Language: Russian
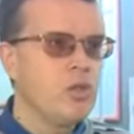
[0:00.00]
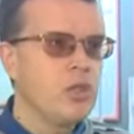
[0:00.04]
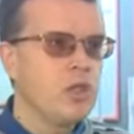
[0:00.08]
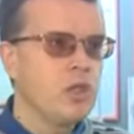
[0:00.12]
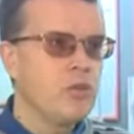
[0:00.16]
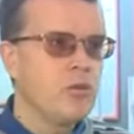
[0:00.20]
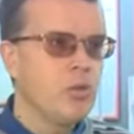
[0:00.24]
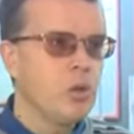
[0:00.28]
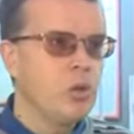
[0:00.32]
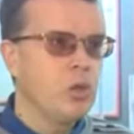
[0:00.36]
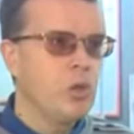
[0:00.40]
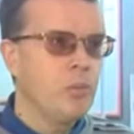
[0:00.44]

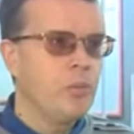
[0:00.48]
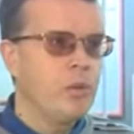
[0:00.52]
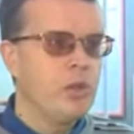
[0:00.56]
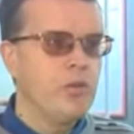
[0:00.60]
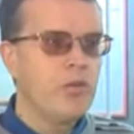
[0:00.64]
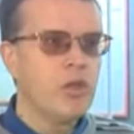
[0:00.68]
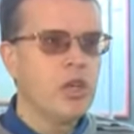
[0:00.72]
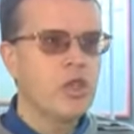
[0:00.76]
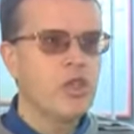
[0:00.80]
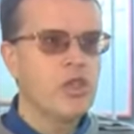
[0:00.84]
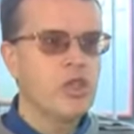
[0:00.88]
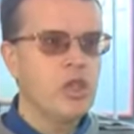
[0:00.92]
заводу,
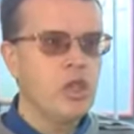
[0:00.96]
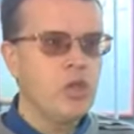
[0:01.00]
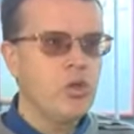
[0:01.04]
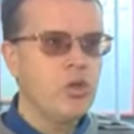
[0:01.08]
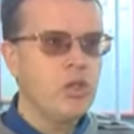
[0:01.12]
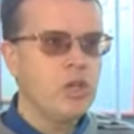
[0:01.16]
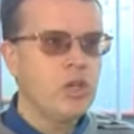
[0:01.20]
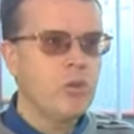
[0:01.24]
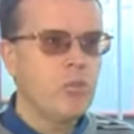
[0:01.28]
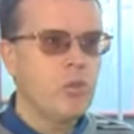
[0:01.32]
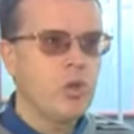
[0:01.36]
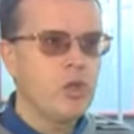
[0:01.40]

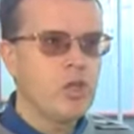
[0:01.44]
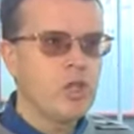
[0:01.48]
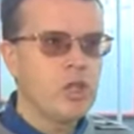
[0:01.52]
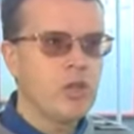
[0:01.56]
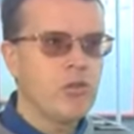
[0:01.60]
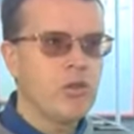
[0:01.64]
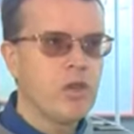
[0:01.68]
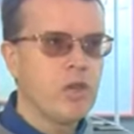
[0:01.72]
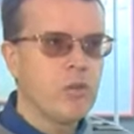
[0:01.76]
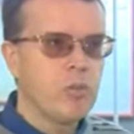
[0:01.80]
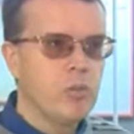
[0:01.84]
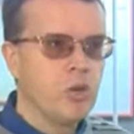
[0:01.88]
превращают
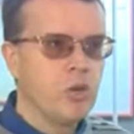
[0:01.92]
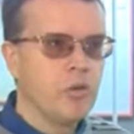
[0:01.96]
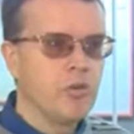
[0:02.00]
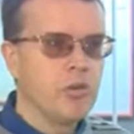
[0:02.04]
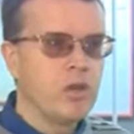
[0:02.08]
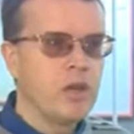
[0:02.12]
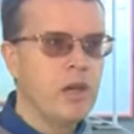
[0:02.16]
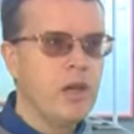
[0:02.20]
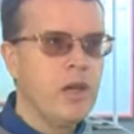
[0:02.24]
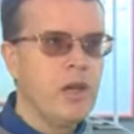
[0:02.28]
рабочих в рабов.